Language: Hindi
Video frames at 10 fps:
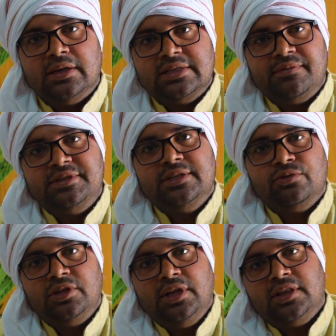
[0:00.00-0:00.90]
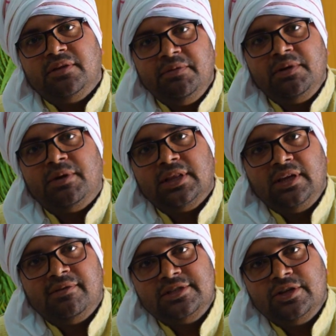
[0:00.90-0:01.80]
सर्विसेज होती हैं तभी मिल
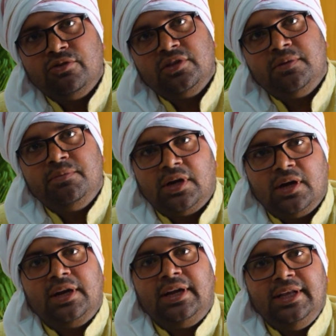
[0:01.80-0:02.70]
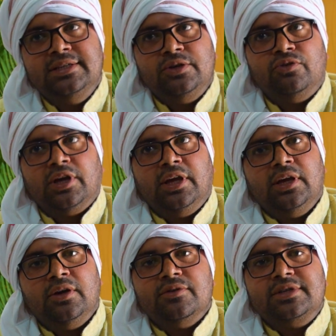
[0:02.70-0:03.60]
पाती हैं बच्चे को तब अगर टीसी होगी
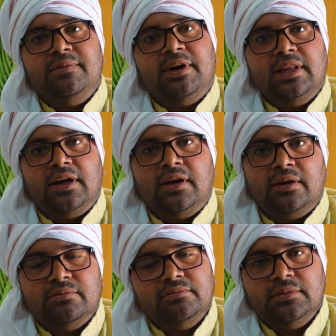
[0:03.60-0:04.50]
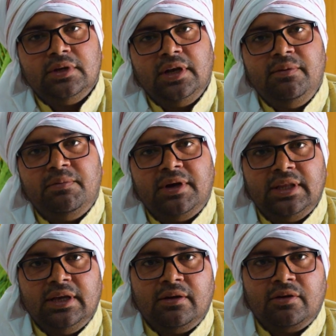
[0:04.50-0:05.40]
उसके बाद आ, नहीं मिल
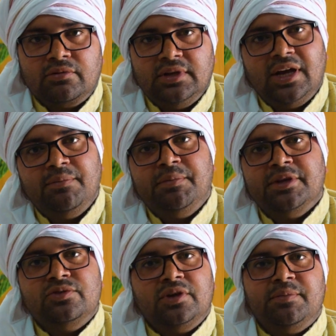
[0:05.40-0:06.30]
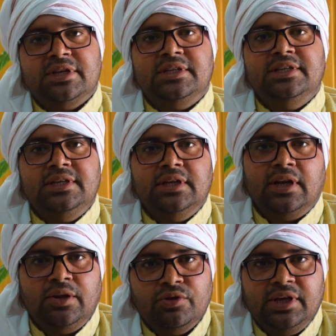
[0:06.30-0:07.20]
पाती है और यहाँ पे बच्चों के पास टीसी
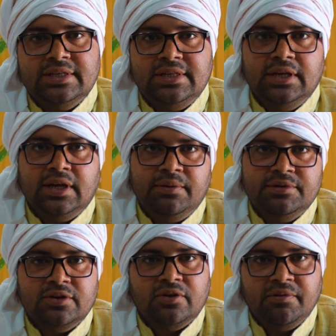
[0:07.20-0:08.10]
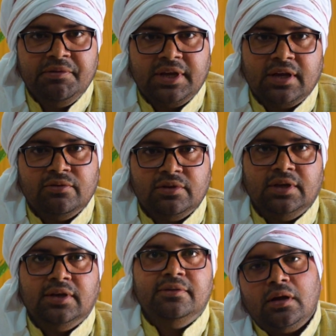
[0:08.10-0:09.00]
नहीं होती है इसलिए एडमिशन होने में भी दिक्कत
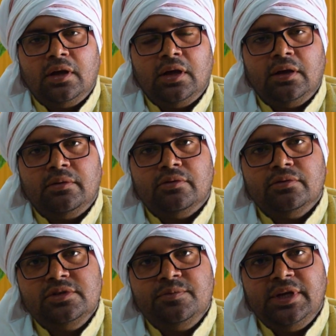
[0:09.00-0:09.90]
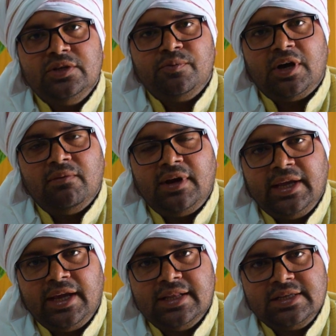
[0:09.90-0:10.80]
होती है आ, उसमें जो
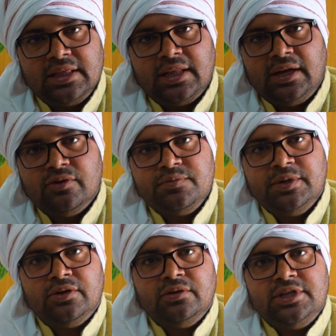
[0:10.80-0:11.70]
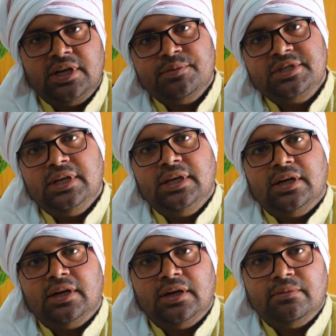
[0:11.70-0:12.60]
बालवाड़ी केंद्र चलता है उसमें तो जन्म से
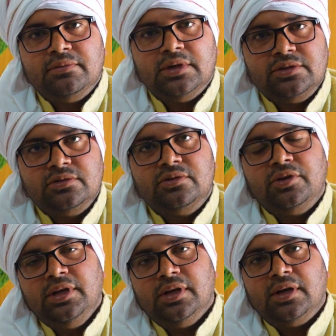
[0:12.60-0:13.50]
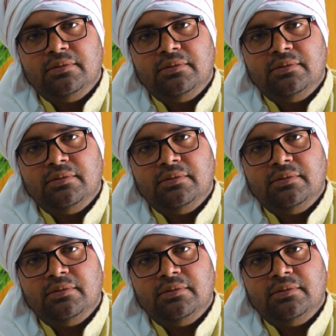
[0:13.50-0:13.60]
सॉरी